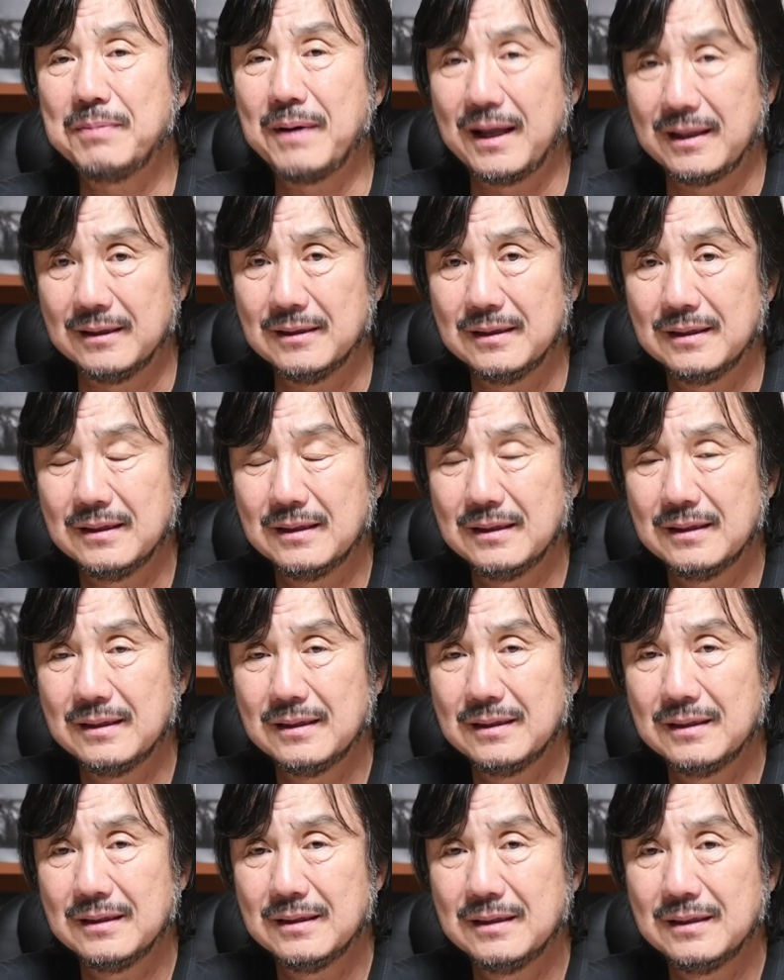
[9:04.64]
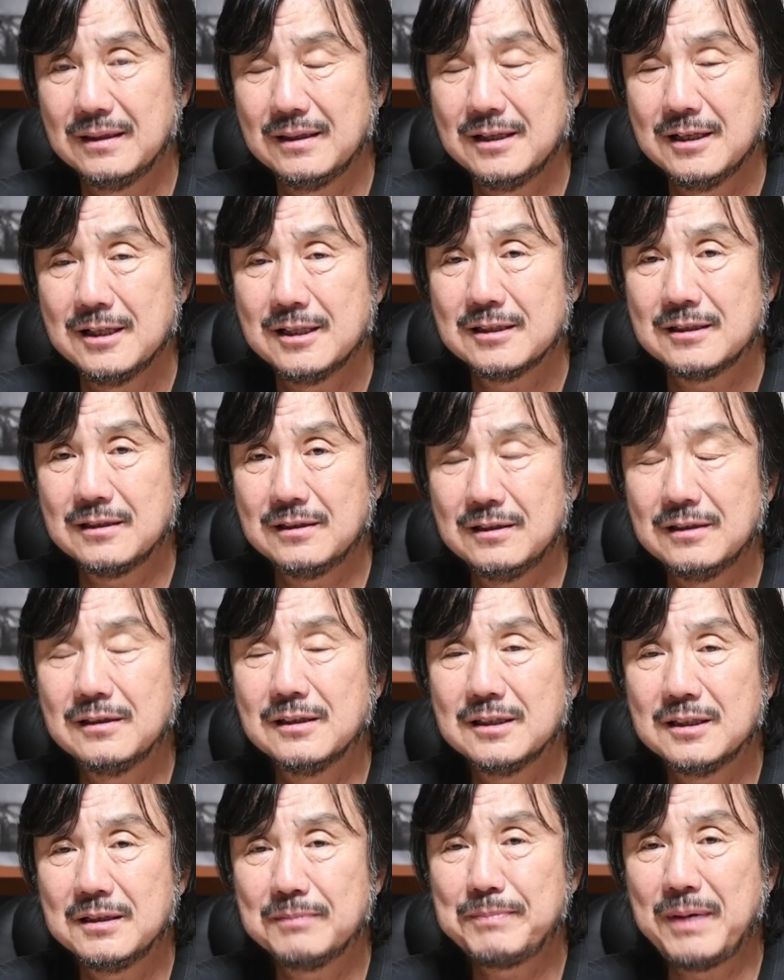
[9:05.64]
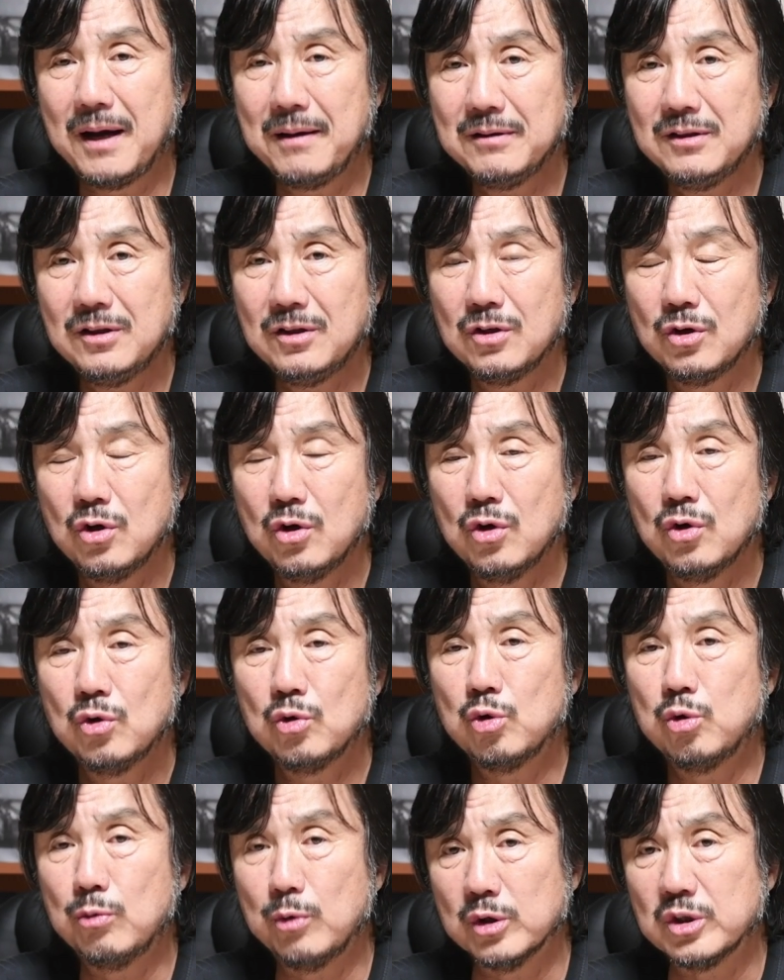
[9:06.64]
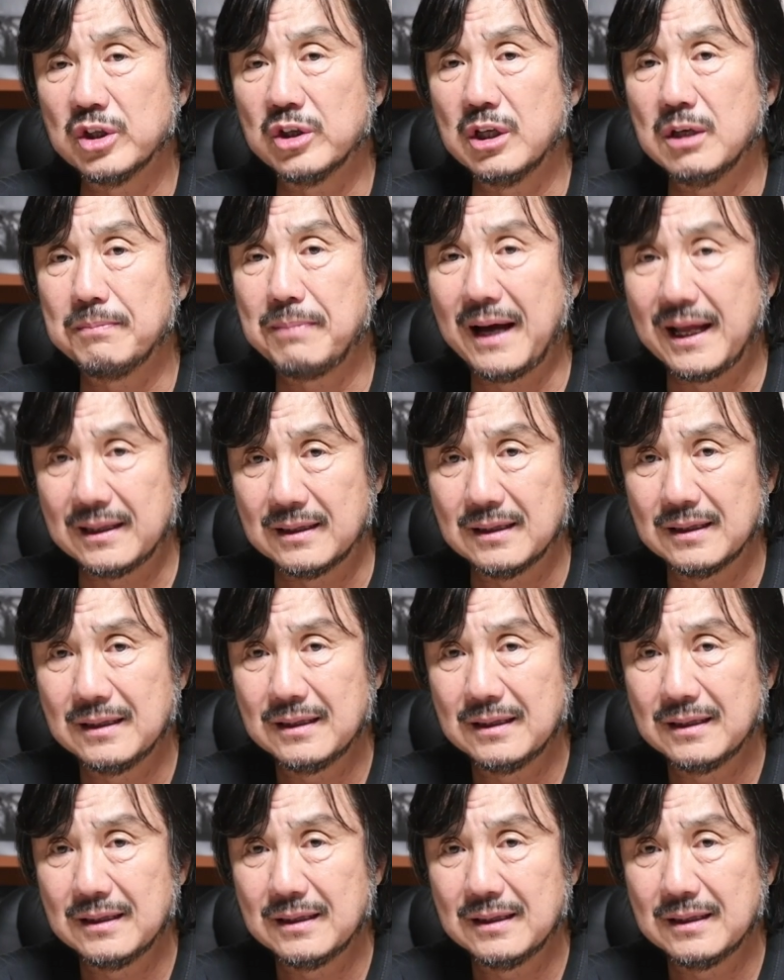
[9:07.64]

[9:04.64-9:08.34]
반, 찍는 것이 반, 후보정이 반.